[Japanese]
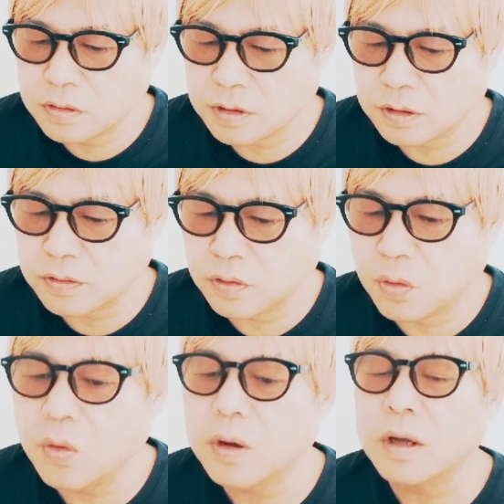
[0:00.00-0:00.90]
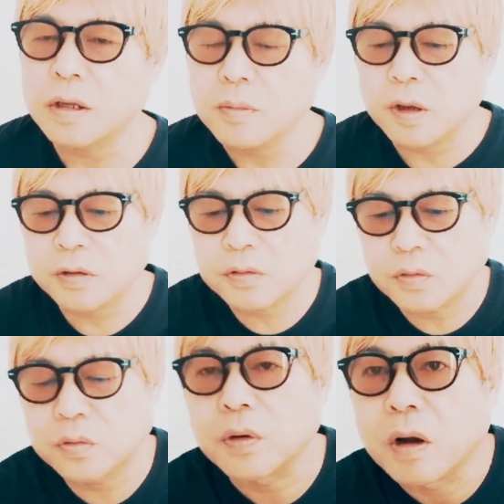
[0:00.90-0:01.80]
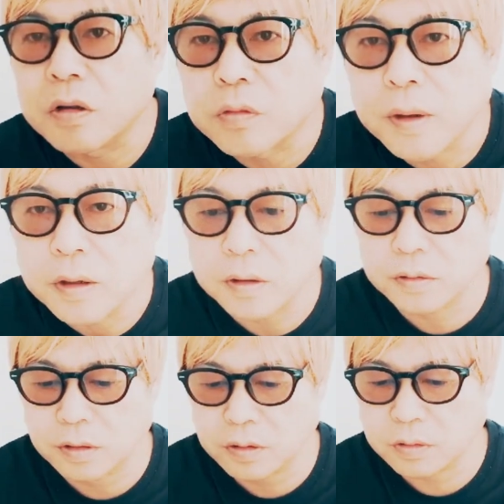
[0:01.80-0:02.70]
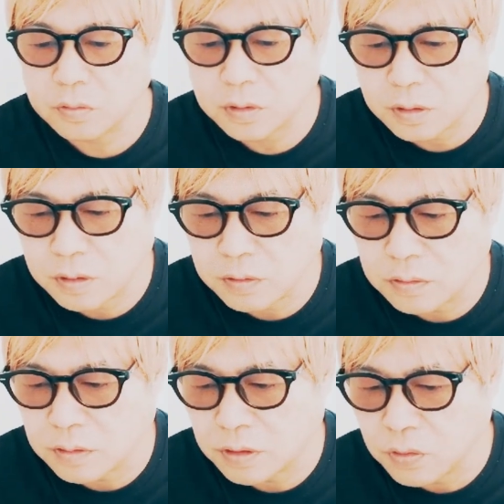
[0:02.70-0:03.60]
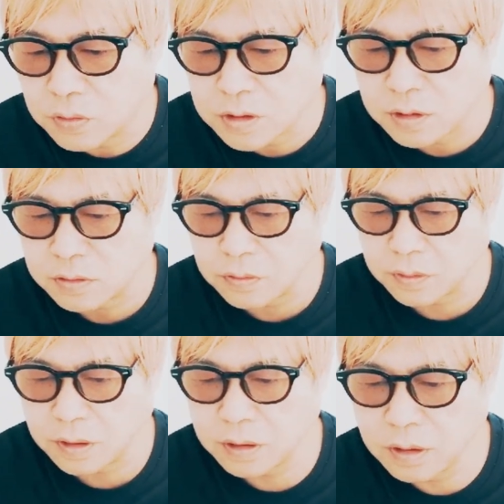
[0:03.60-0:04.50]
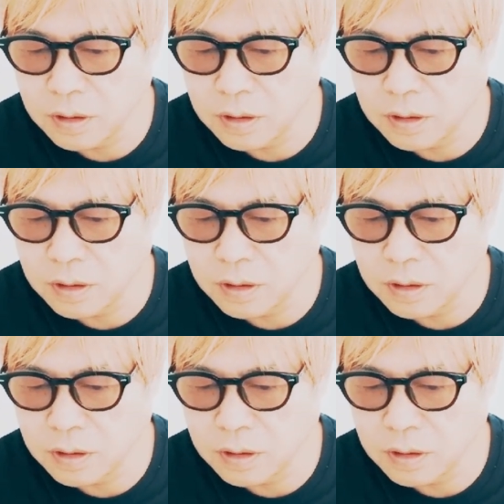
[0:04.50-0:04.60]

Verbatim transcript: 12月8日にメンズノンノが発売なんですね、佐藤健君が表紙ですよね。